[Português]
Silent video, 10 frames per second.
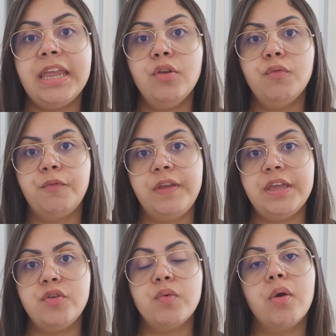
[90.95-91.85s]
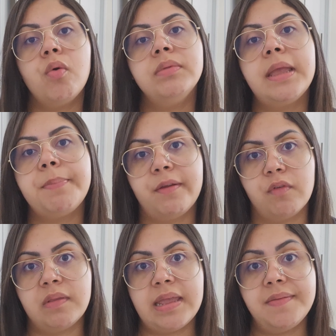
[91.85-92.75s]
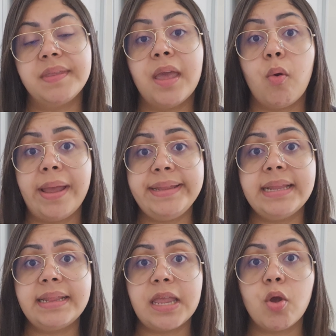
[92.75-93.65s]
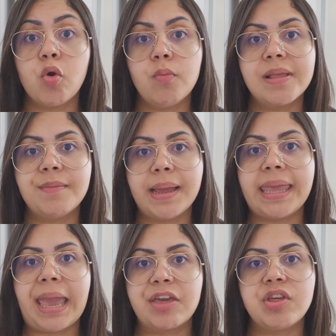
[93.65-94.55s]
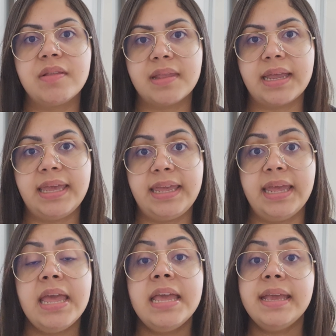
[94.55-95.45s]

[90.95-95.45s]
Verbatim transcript: E no vídeo eu contei pra vocês que eu ainda tenho algumas maquiagens aqui